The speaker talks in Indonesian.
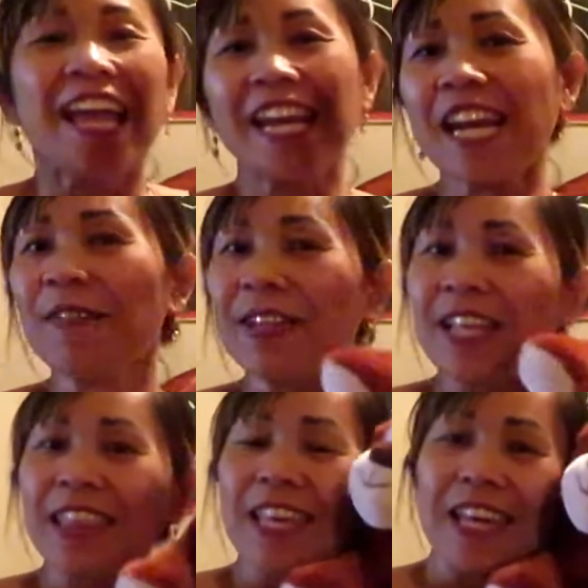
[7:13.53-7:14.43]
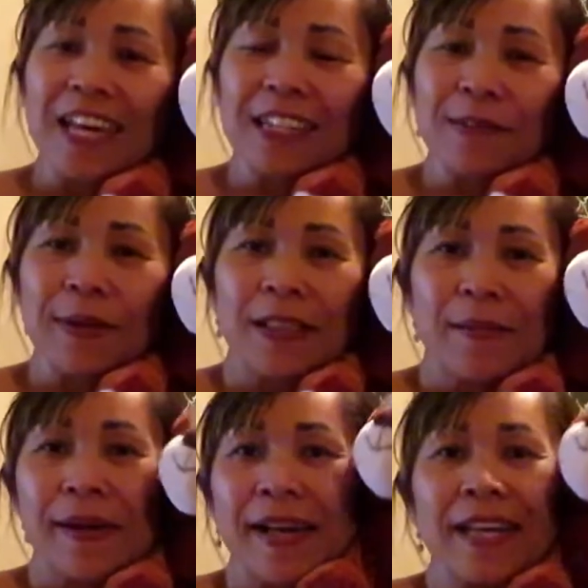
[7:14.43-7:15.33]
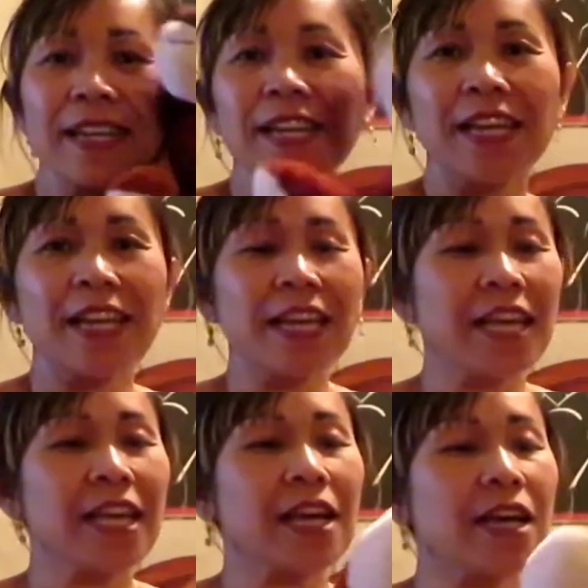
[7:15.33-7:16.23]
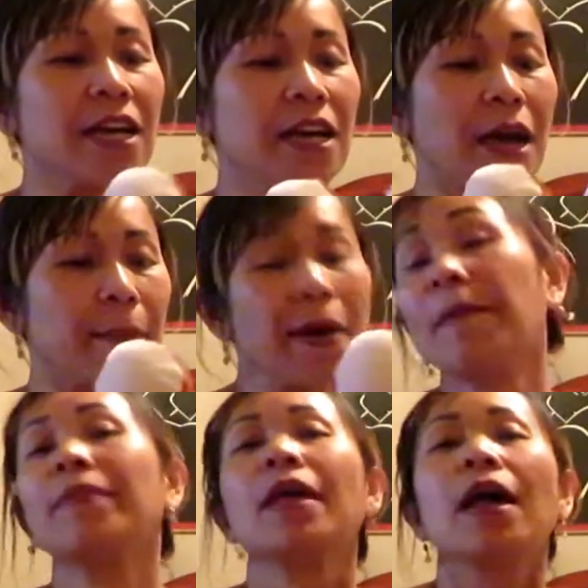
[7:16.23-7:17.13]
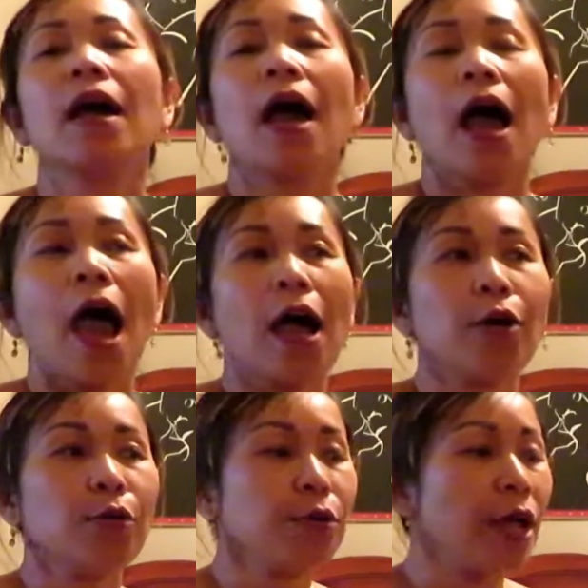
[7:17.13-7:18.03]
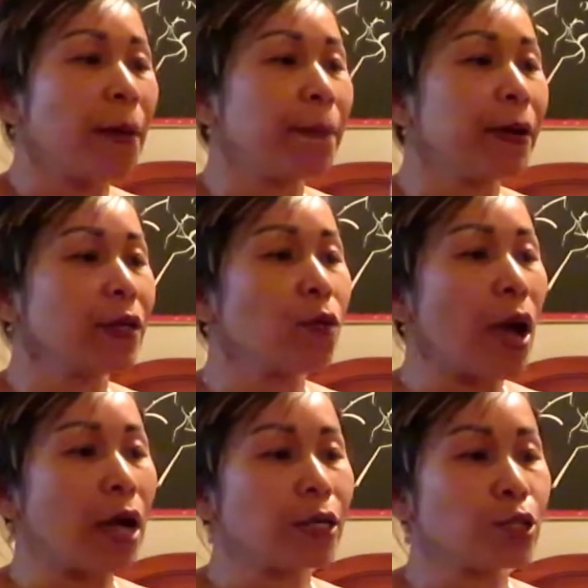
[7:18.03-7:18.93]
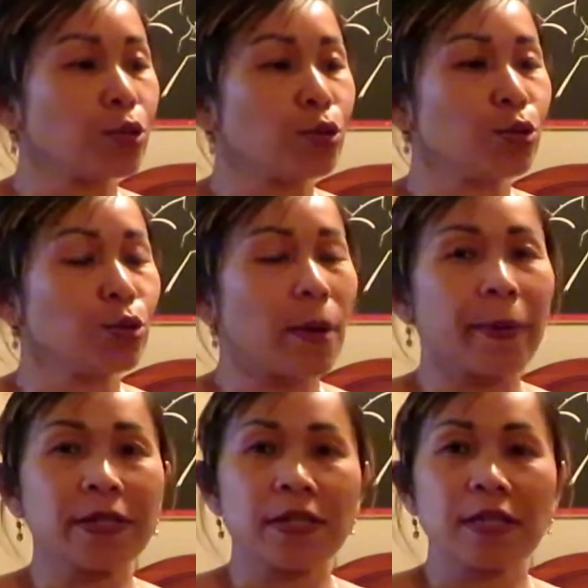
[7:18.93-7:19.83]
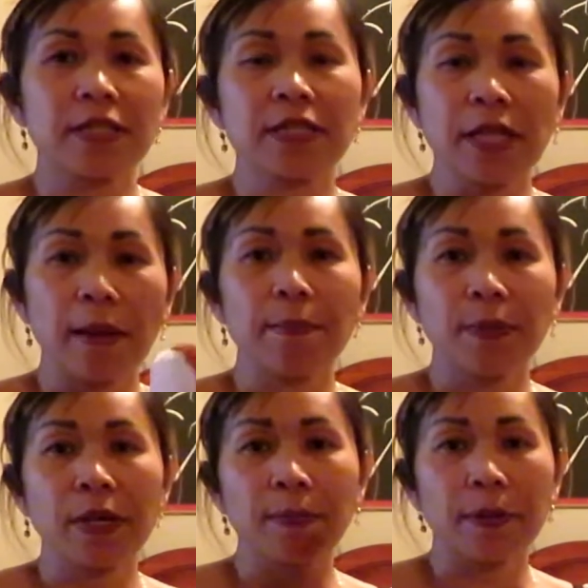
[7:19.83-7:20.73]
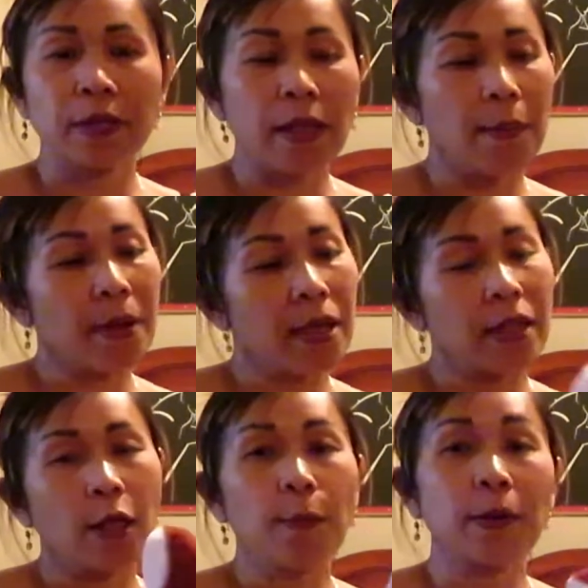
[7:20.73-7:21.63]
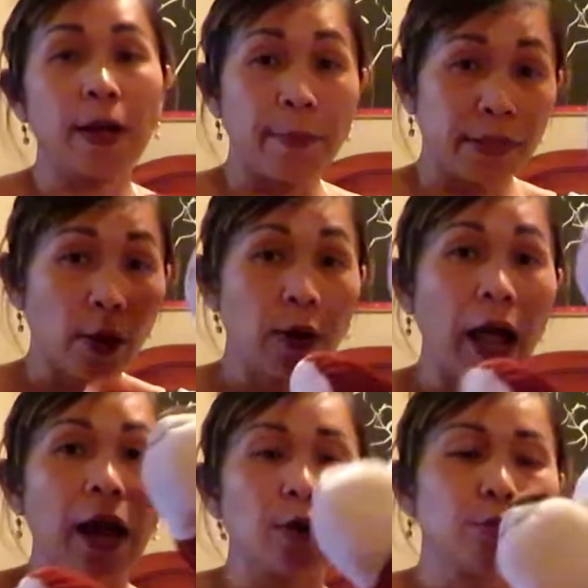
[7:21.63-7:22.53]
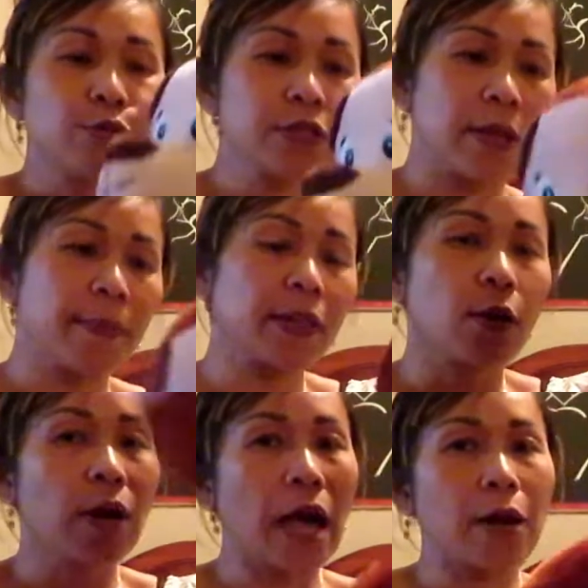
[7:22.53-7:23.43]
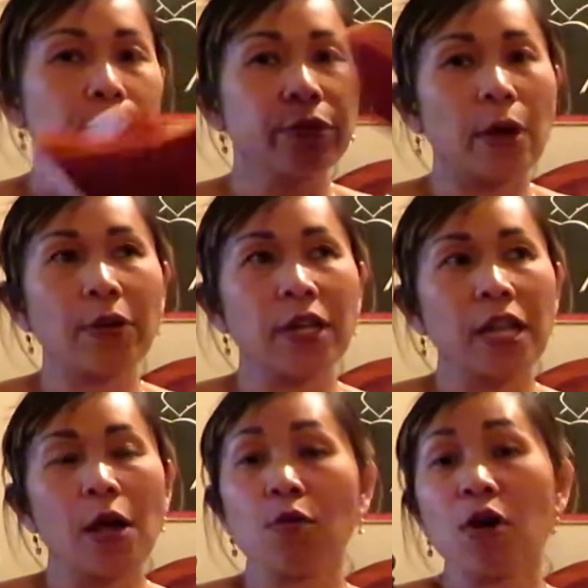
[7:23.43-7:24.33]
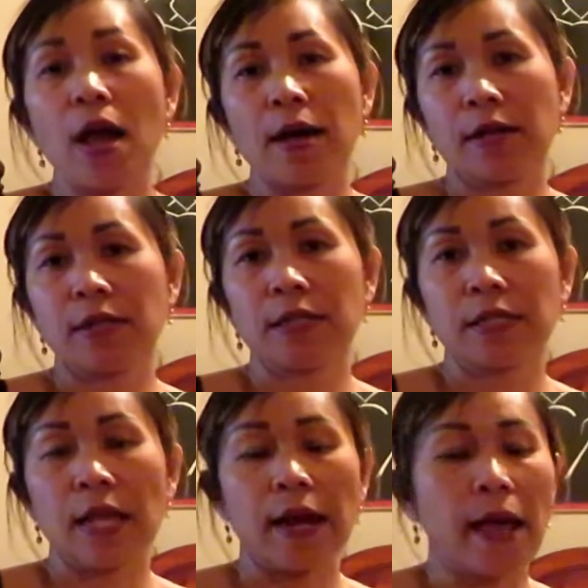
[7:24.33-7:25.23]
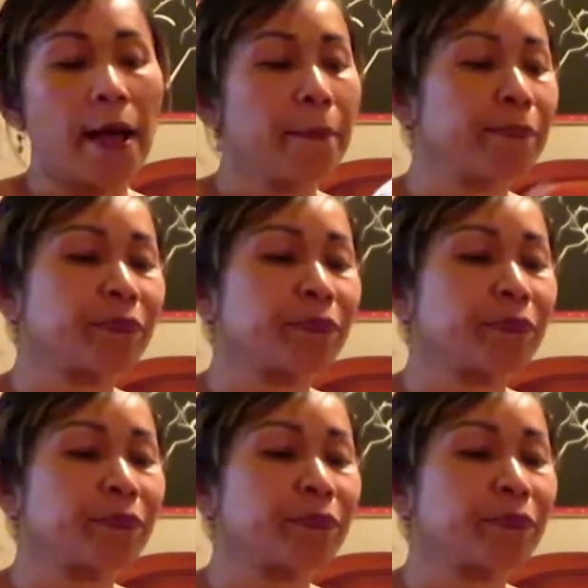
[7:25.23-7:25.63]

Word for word: ini namanya tigar teman-teman ini uh, apa aku dapat waktu apa sih stampede pertama ya tahun pertama tahun lalu stampede tahun lalu tahun ini aku nggak ke sana